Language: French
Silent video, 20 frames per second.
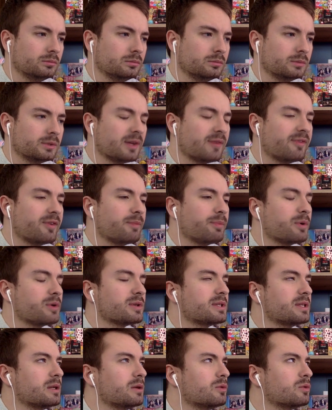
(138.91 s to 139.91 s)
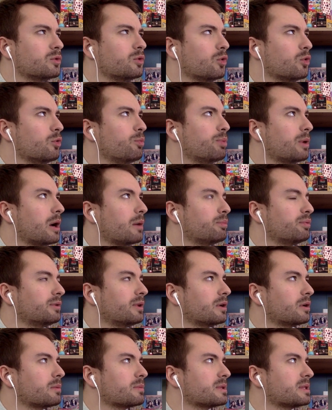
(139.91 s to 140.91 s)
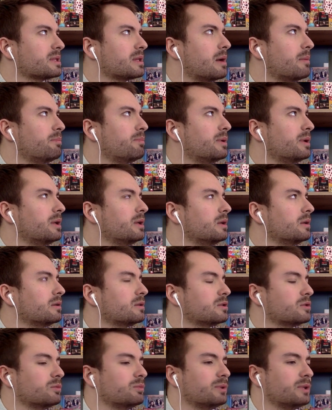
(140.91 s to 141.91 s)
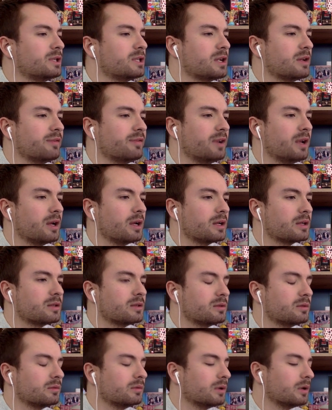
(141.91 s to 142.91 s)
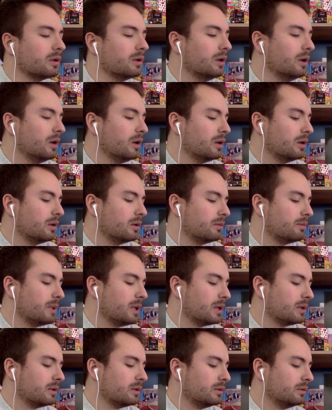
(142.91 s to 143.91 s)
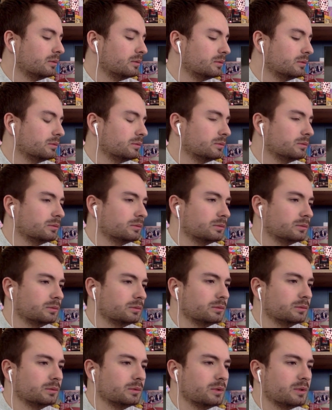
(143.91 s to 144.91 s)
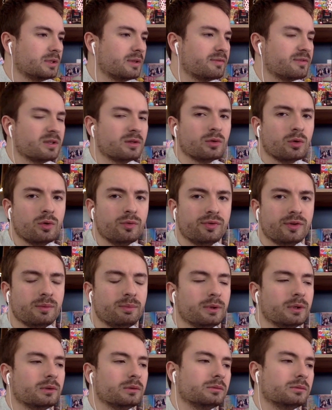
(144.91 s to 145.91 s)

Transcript: Ça fait penser au groupe là. Putain, comme ça s'appelait. J'ai oublié, j'avais fait la réaction là. Oh, merde. Ça faisait trop flipper.